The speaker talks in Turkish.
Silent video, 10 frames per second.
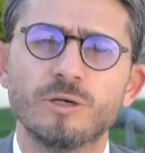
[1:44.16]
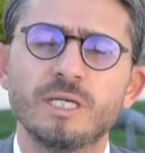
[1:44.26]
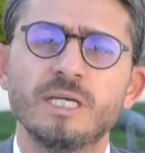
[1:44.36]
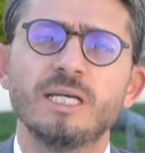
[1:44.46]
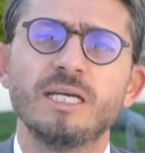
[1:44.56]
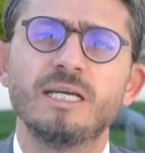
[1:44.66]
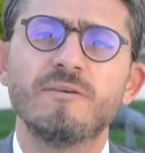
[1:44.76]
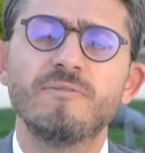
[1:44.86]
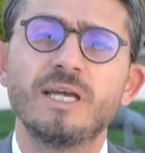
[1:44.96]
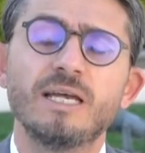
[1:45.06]
bu. E,
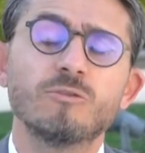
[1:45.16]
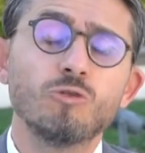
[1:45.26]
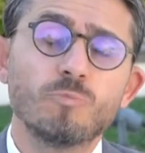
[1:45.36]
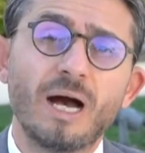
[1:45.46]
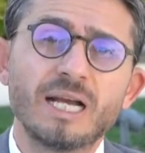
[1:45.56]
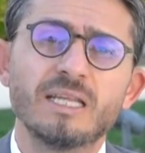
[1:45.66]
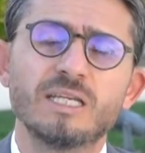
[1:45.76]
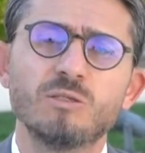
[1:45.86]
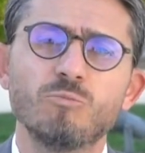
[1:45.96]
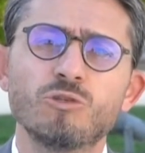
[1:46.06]
ve Türk
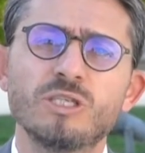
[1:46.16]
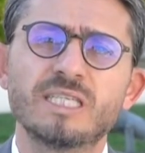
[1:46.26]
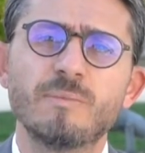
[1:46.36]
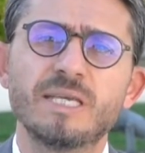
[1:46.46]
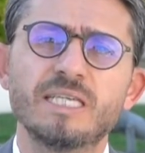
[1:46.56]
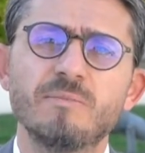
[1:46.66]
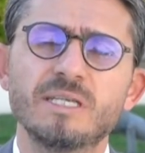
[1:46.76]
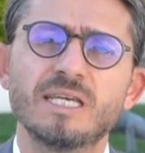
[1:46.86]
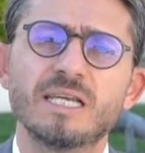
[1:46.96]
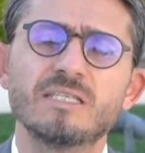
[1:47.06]
bankalarının bu sisteme
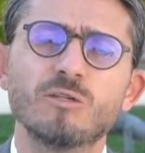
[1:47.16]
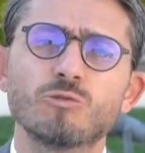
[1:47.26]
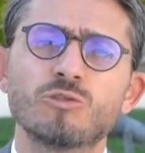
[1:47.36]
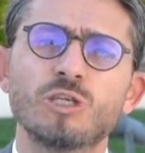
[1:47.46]
girmesi aslında